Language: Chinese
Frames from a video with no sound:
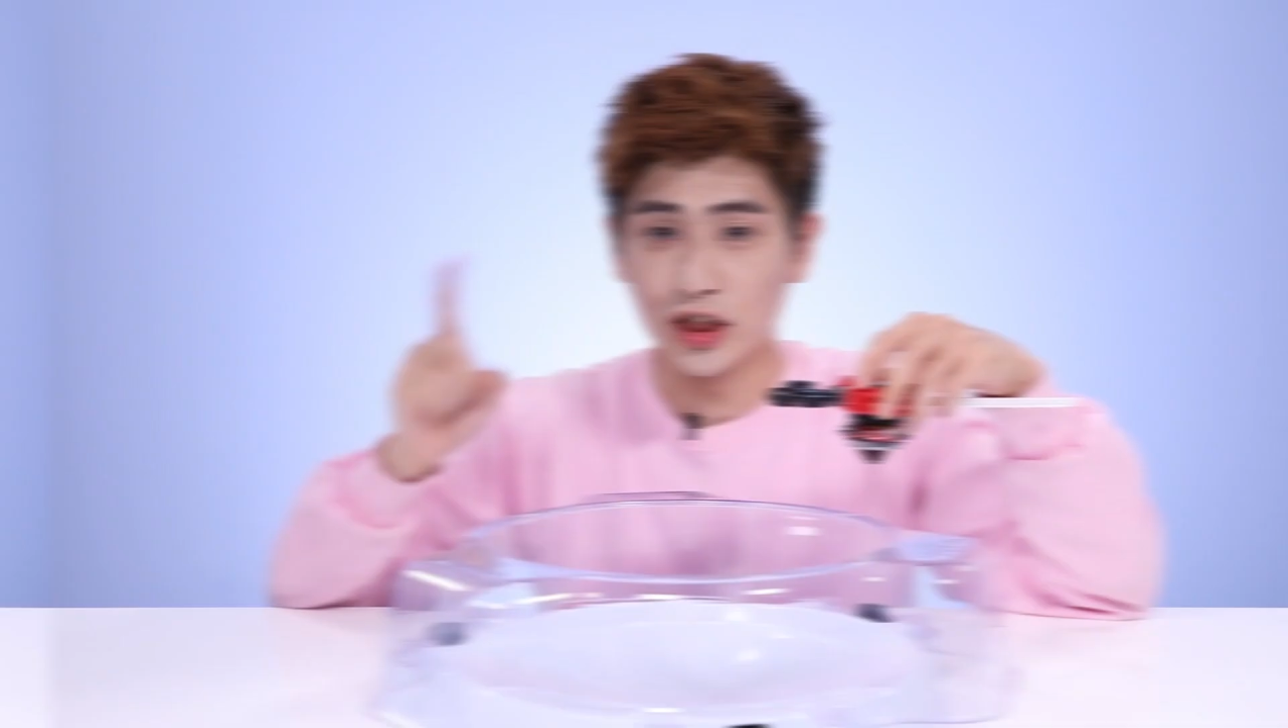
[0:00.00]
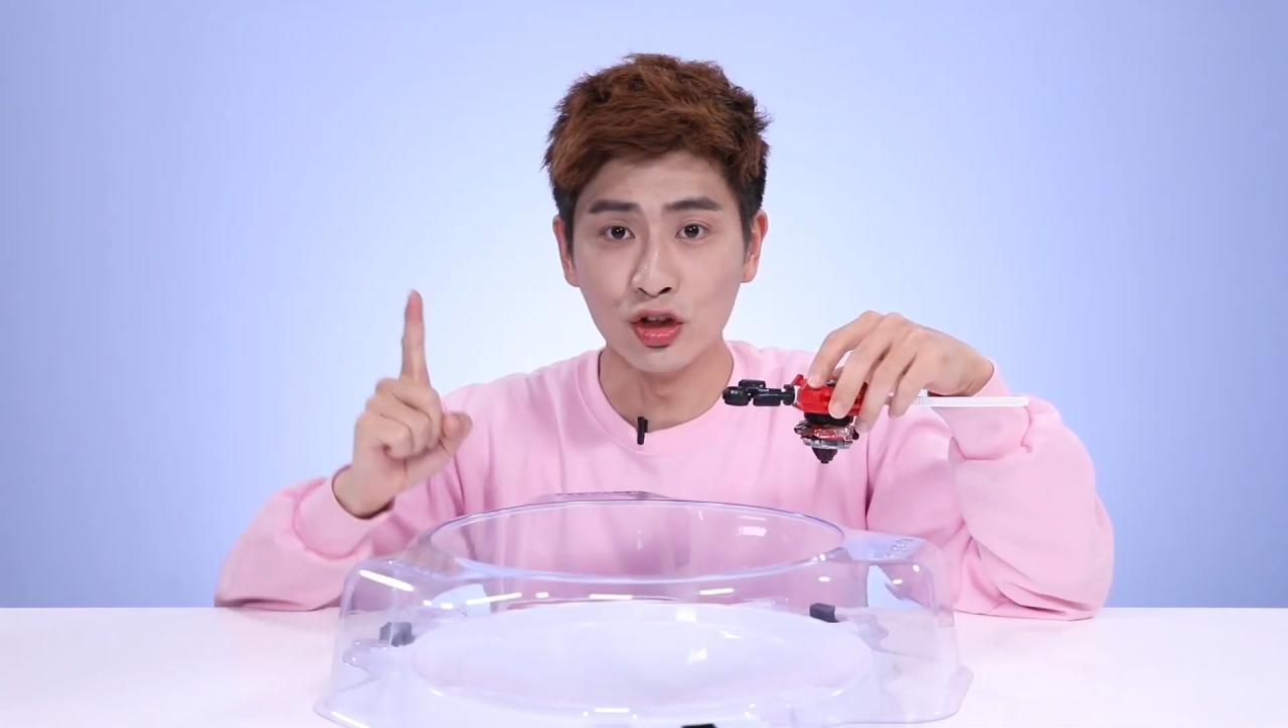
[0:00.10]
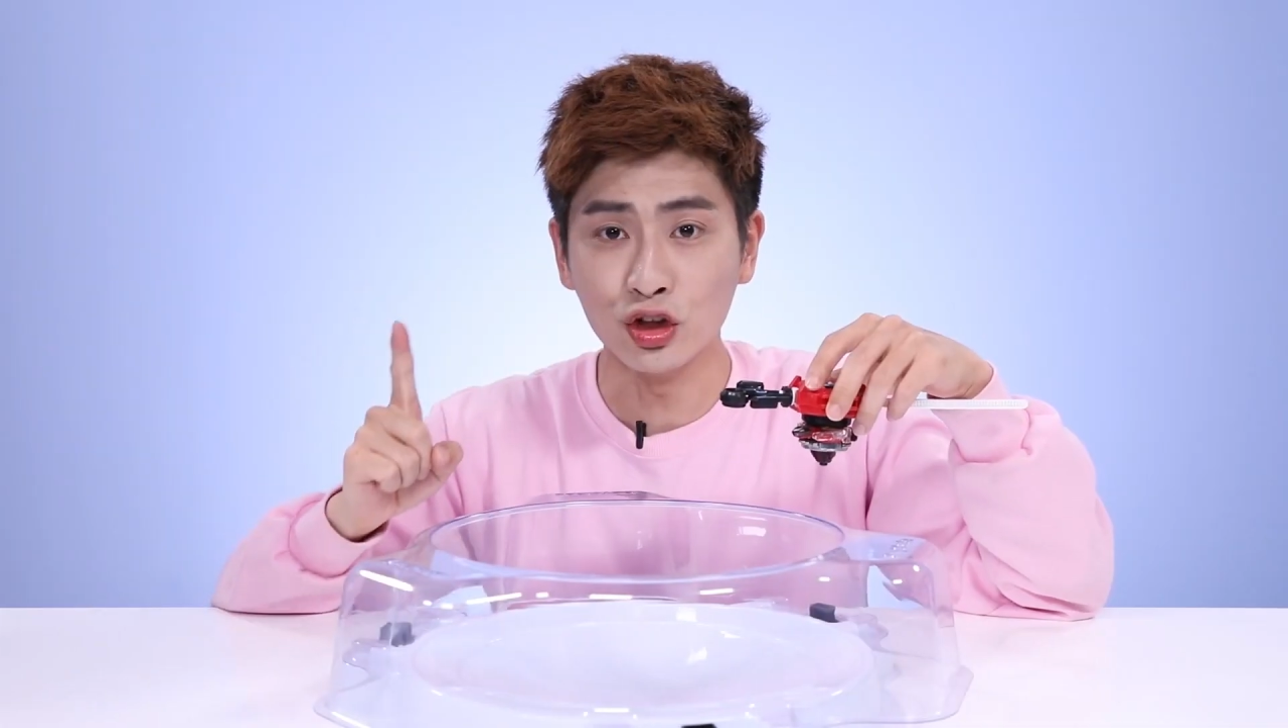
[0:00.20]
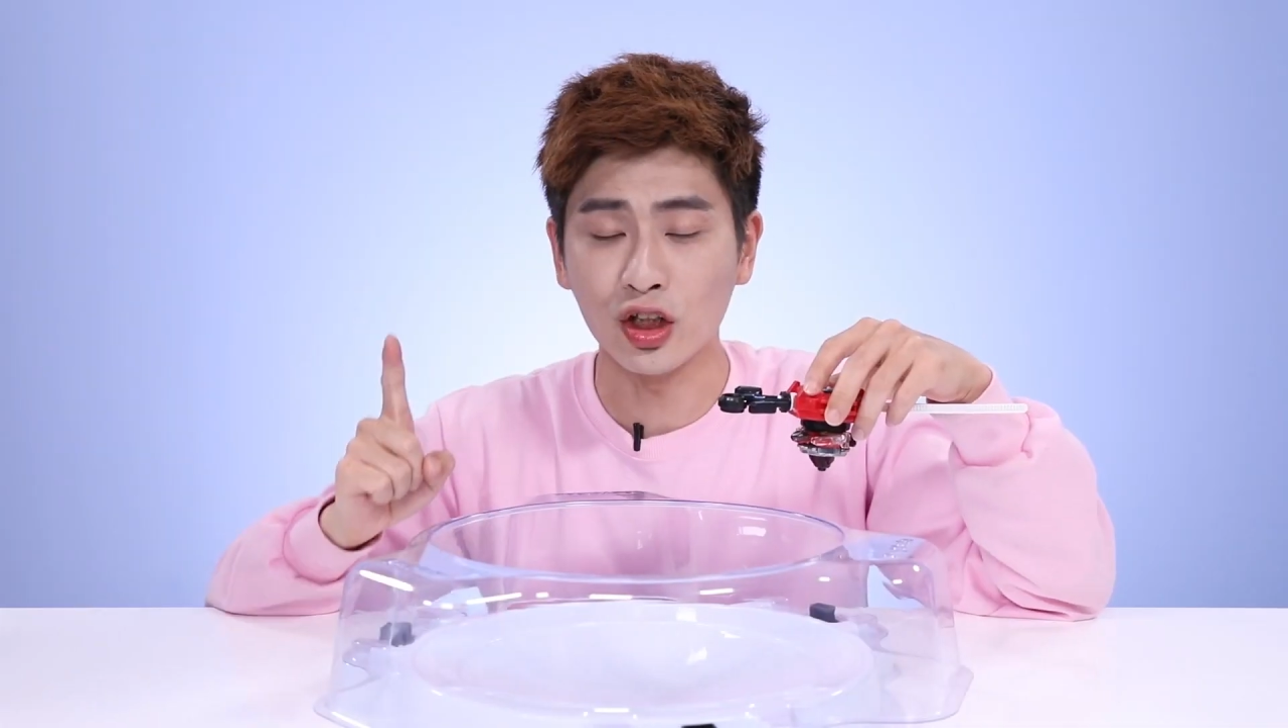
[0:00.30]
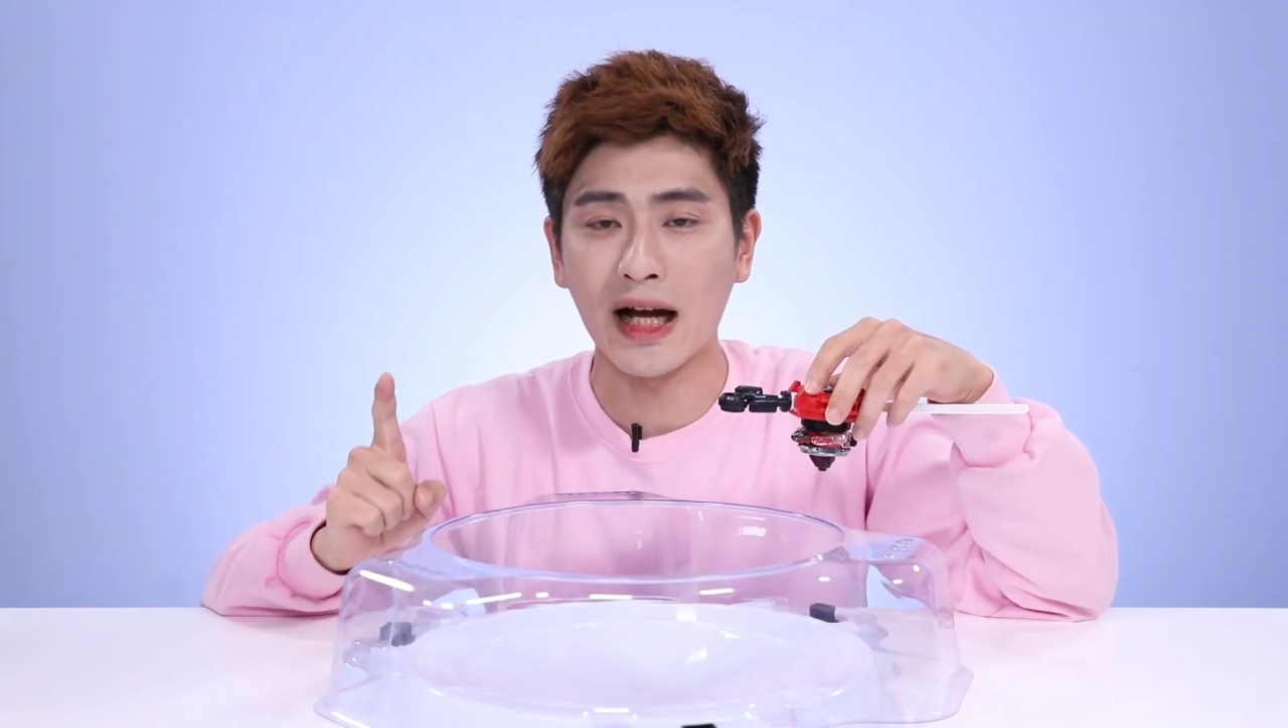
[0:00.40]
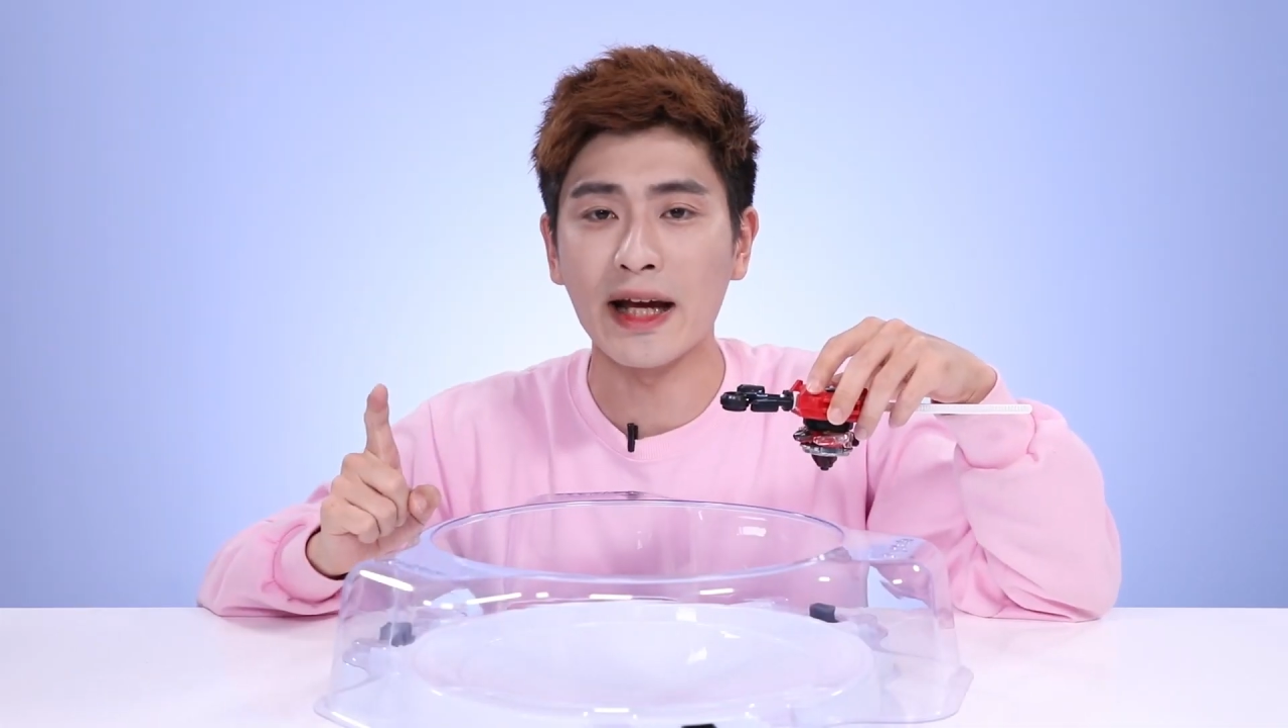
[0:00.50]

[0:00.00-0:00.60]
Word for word: 朋友们，